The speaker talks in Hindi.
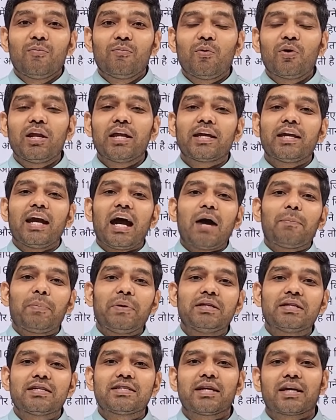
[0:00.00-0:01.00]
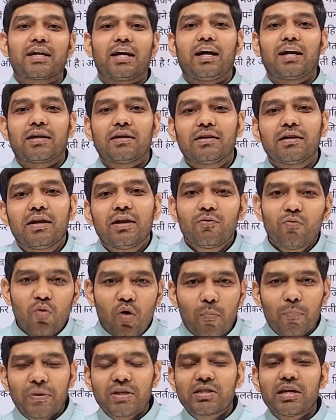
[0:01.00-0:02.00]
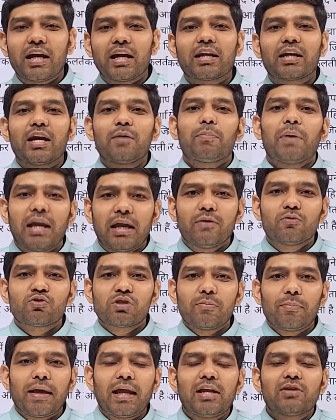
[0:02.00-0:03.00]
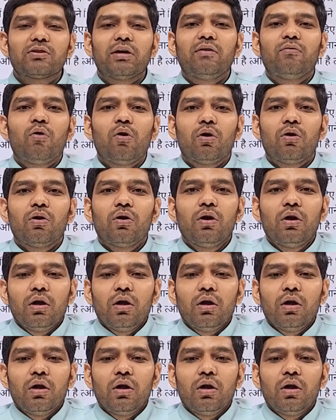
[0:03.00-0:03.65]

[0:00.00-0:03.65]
बोले कि आप ही जय जयकार वो पीछे हट गए पहले उससे पहले जो है वो